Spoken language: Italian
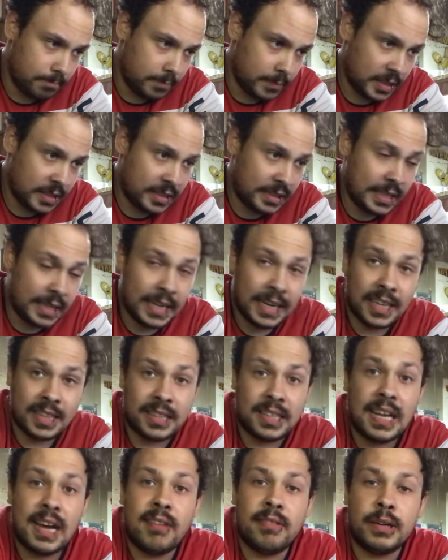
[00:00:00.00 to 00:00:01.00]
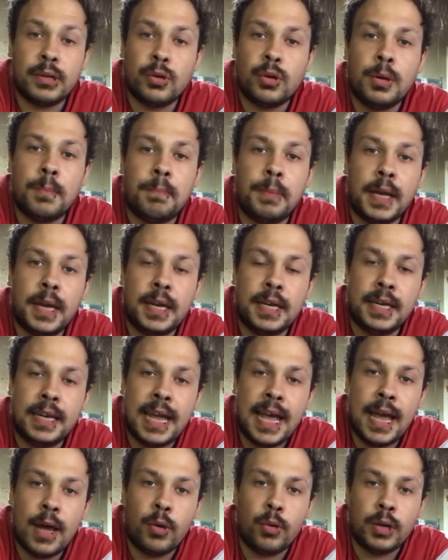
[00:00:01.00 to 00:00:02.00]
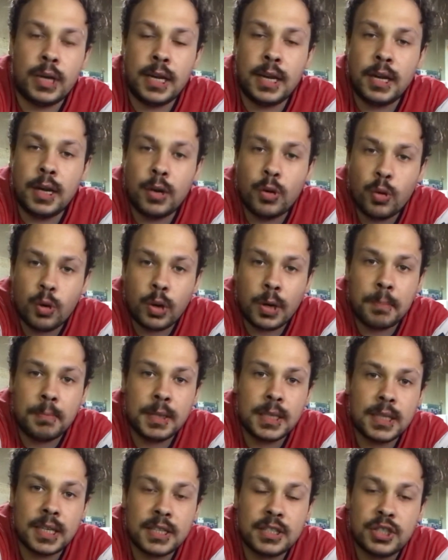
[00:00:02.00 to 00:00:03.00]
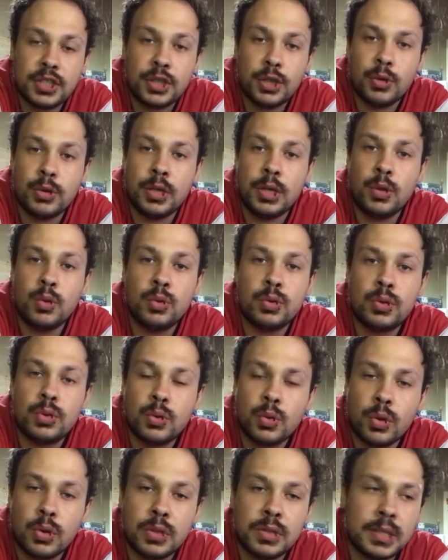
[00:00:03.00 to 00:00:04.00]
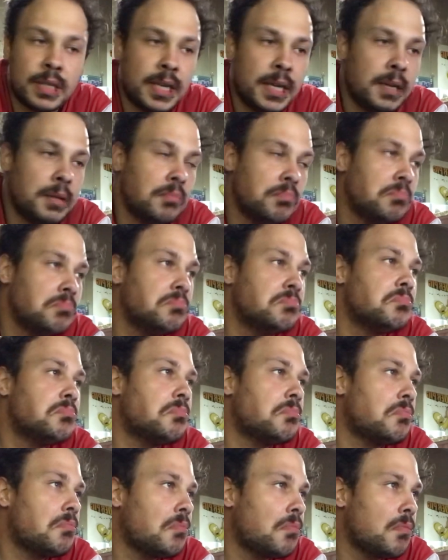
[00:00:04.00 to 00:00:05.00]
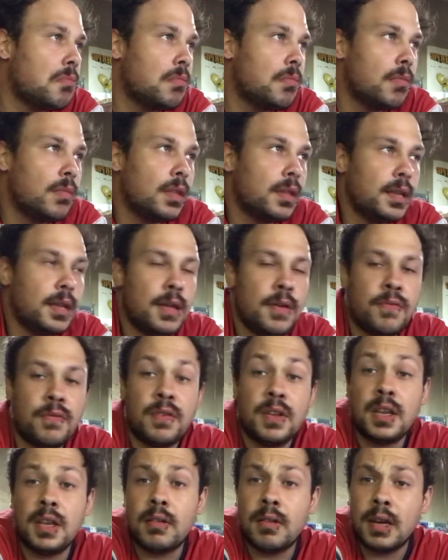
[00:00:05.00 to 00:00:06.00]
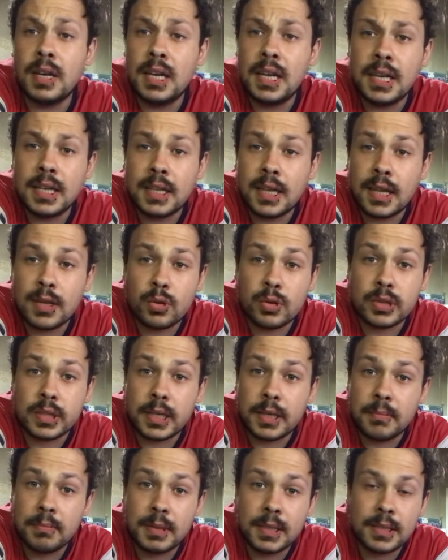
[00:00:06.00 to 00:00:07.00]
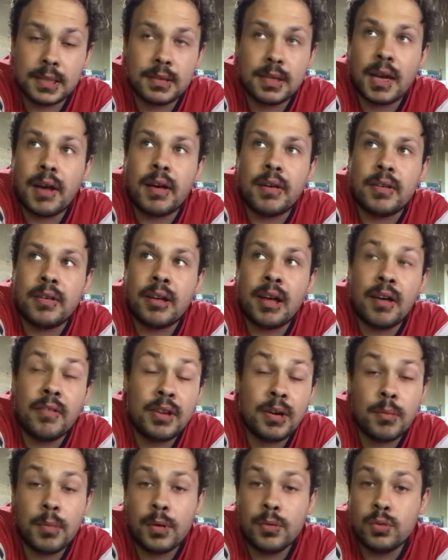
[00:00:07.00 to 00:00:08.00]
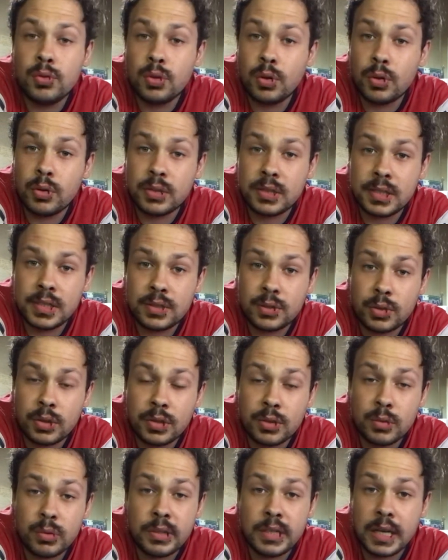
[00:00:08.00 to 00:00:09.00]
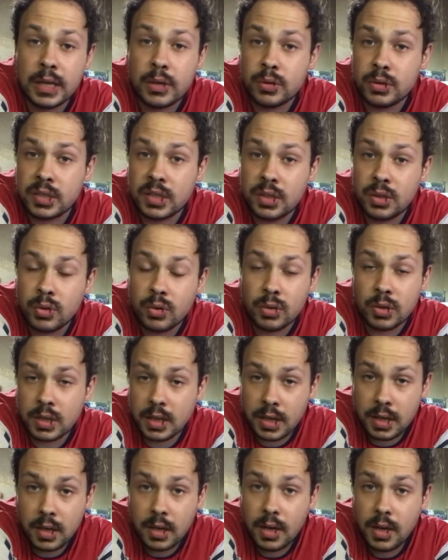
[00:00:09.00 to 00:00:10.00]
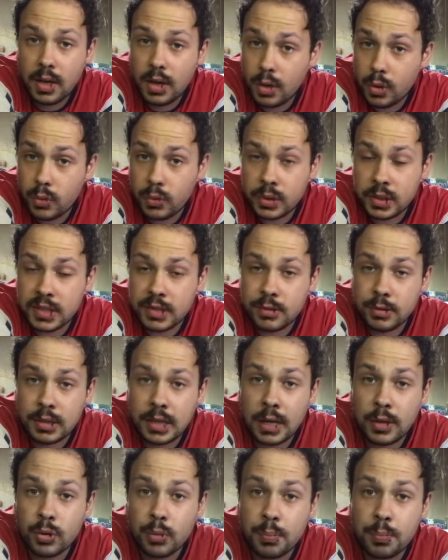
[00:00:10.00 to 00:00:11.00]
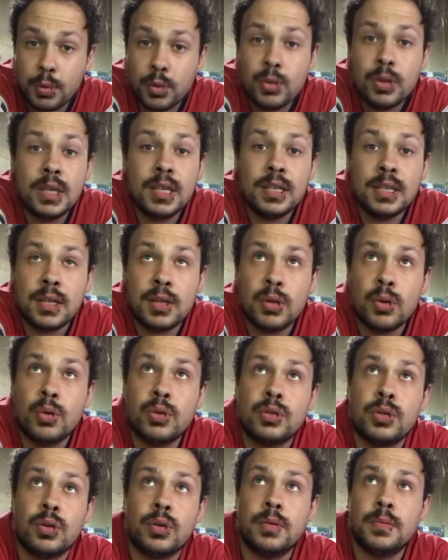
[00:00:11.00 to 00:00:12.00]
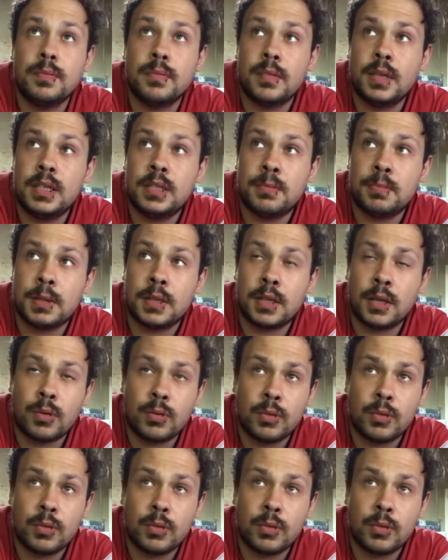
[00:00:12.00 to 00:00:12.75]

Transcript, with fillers: si grattavano il perineo nelle loro abitazioni lussuose e finiva lì, tanto sarebbe, avremmo avuto lo stesso risultato se non un risultato più dignitoso rispetto a